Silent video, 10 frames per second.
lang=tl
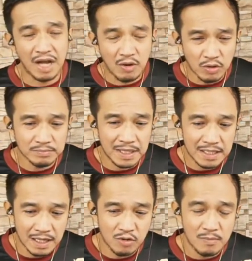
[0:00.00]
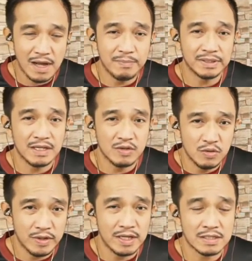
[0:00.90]
Takot man lang lumapit ang
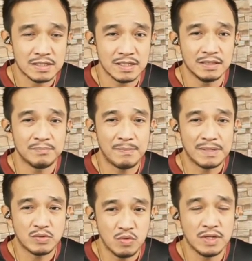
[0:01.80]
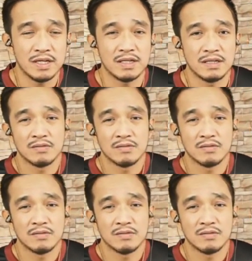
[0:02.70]
US at papasukin